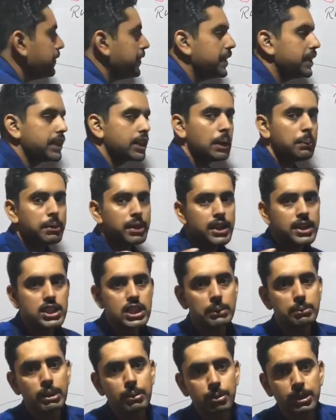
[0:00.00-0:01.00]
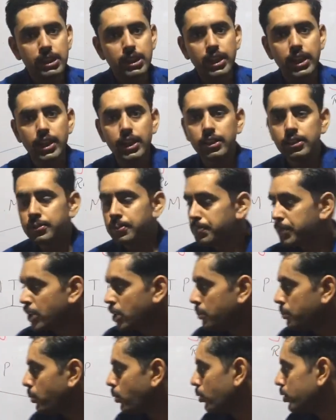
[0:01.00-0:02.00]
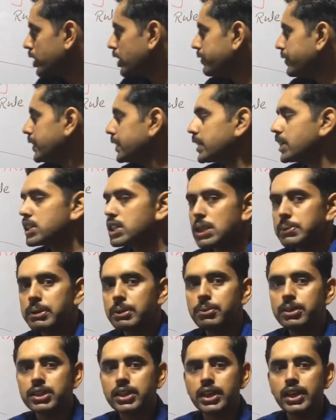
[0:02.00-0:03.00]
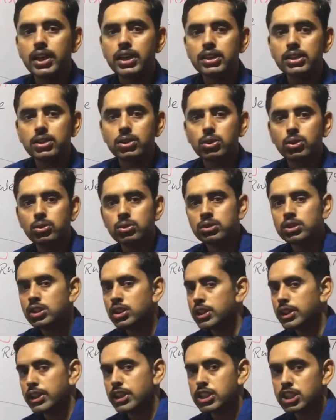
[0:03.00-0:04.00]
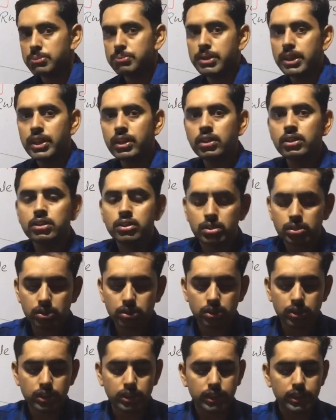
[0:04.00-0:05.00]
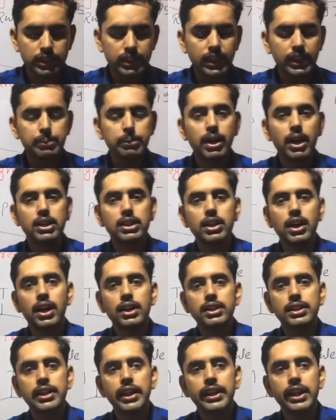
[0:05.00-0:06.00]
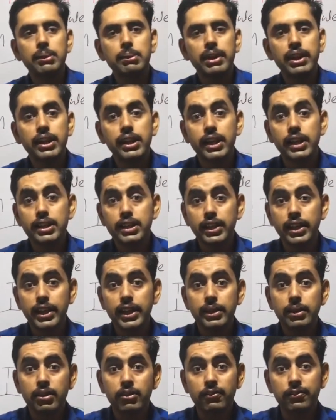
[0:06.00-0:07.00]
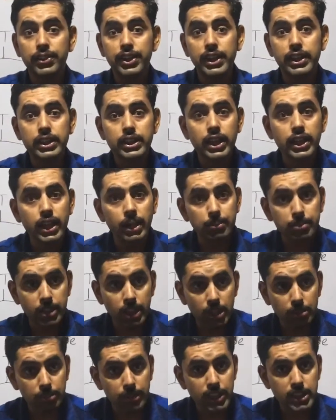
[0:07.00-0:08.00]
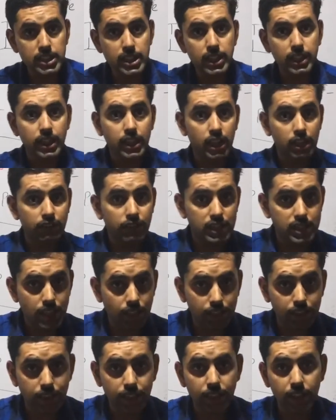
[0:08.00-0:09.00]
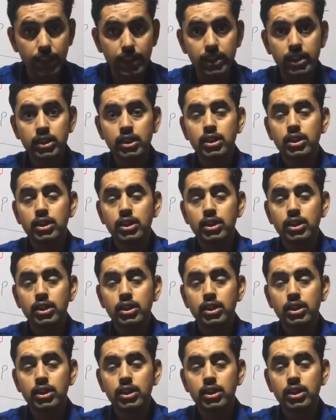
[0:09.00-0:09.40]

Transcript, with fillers: वीक का मैंने समय बताया फोर्टी वीक का समय बताया तो इसमें ये बात आती है कि भाई कितने वीक तक हम टर्मिनेशन करवा सकते हैं